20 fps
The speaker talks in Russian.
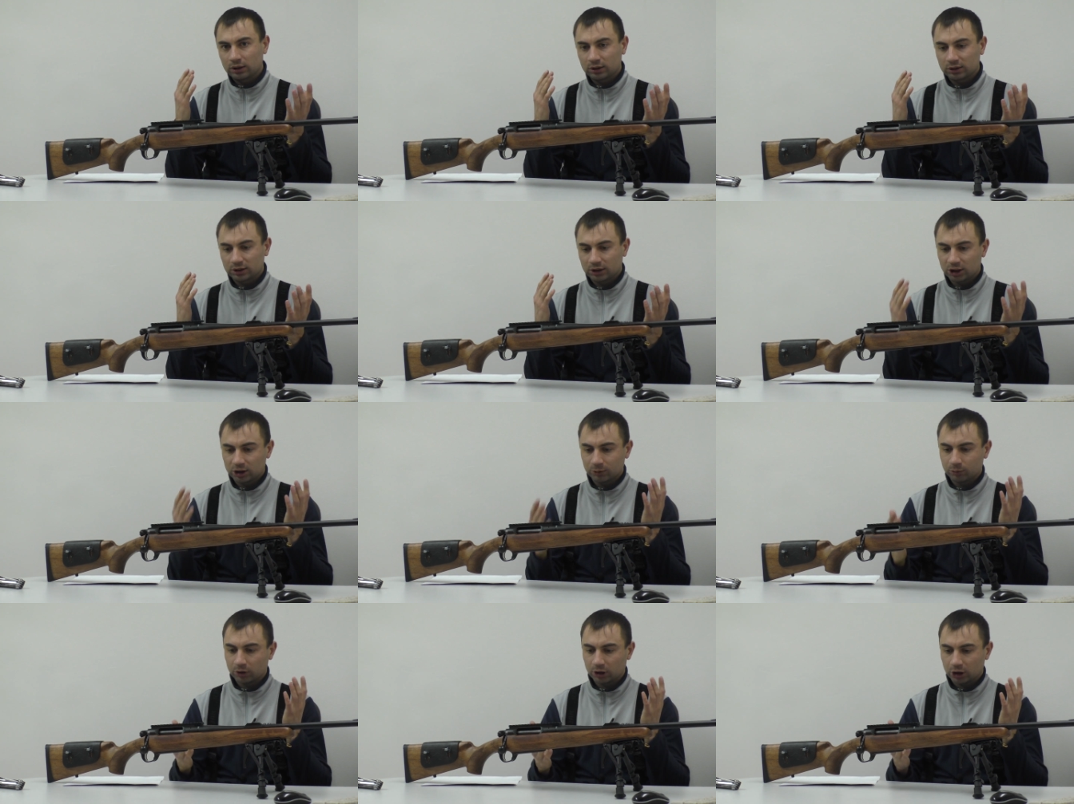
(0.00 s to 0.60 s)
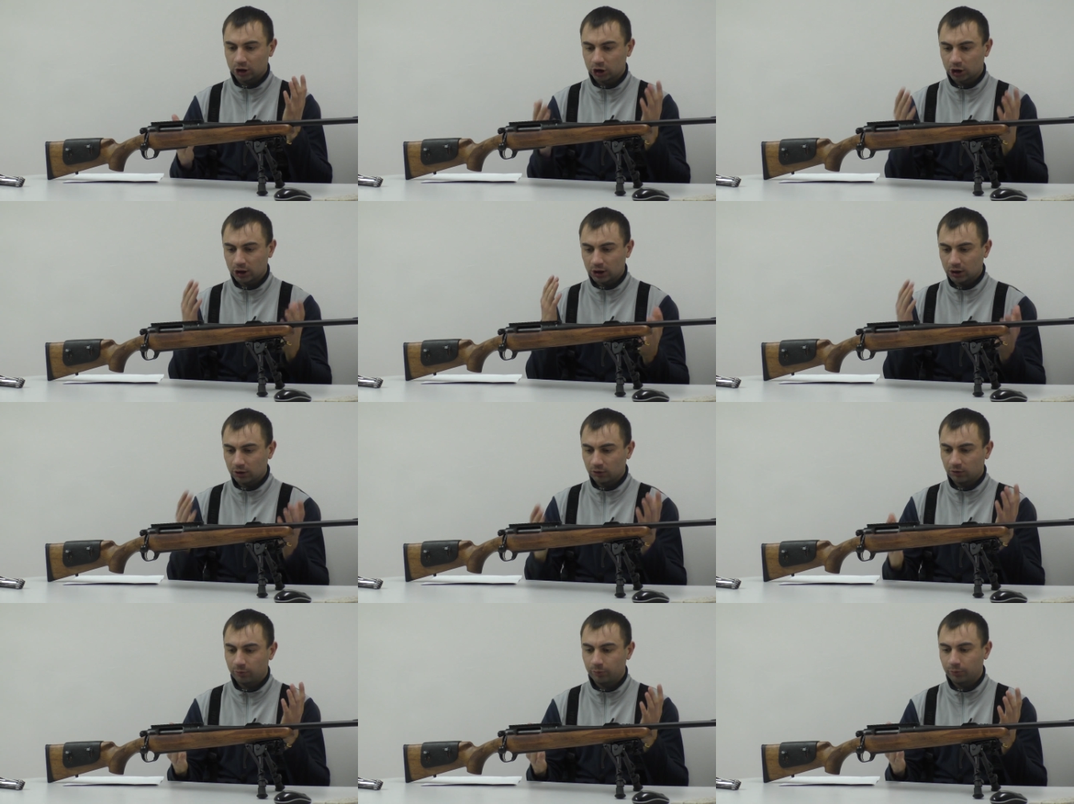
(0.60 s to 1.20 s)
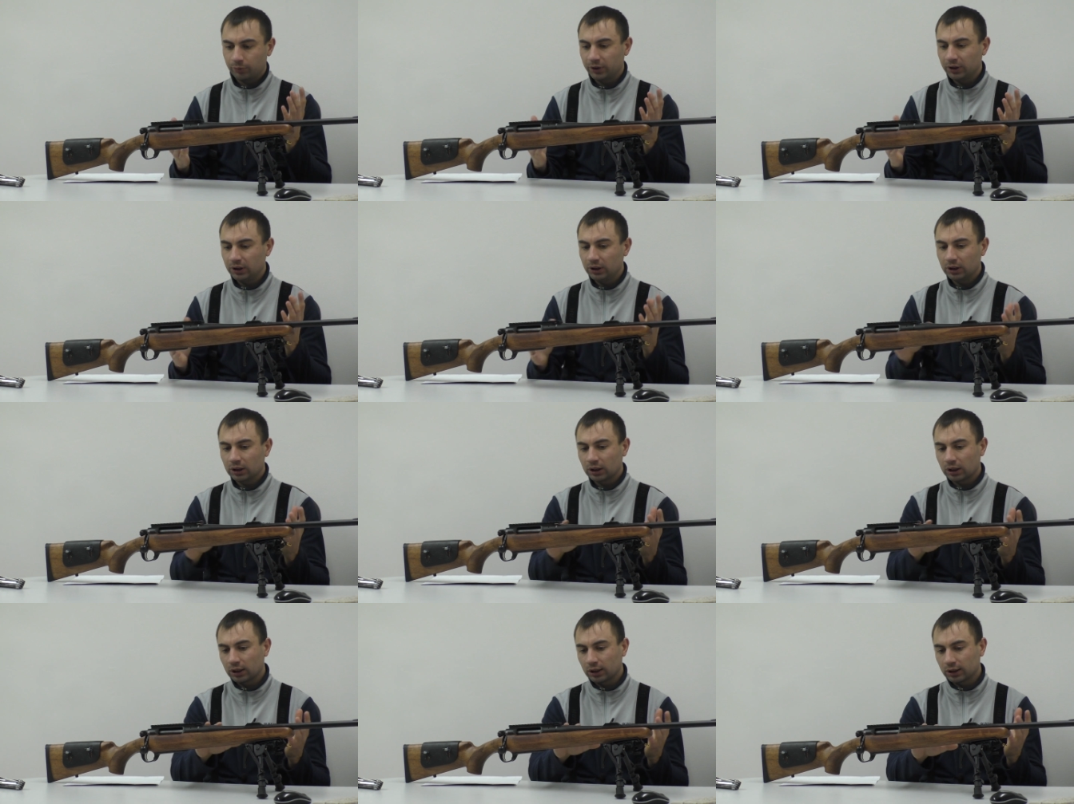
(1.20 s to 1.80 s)
скажем так, шатов
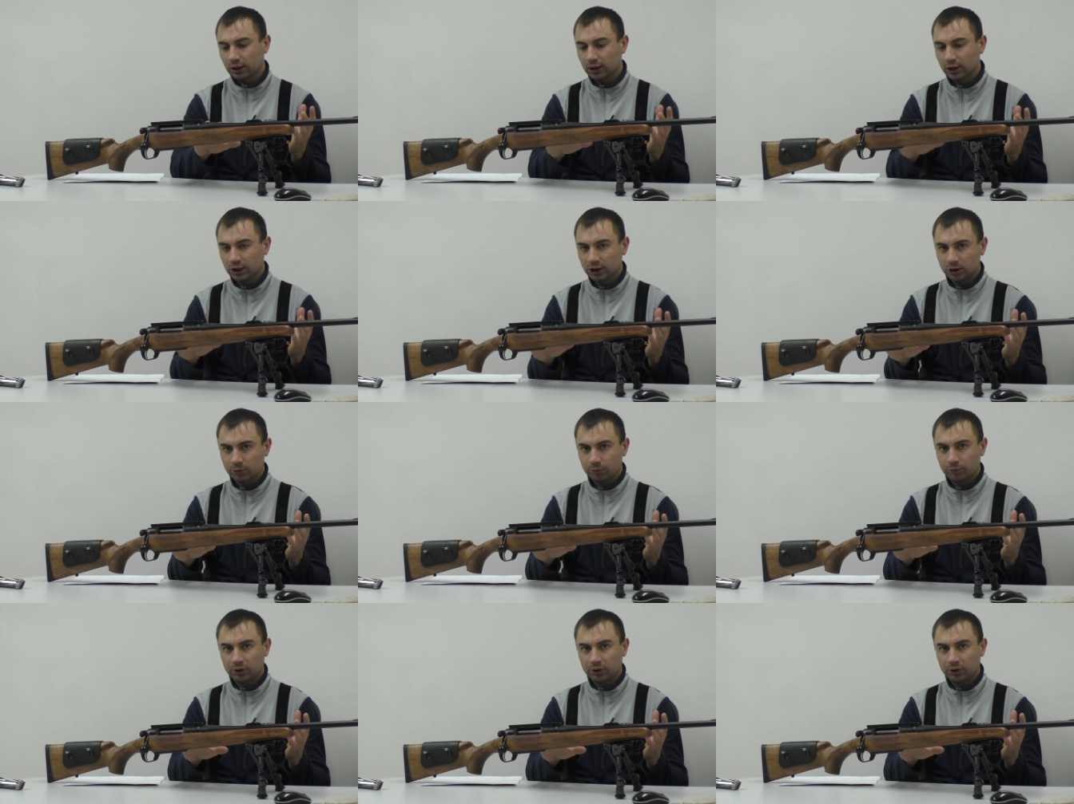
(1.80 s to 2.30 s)
при отдаче,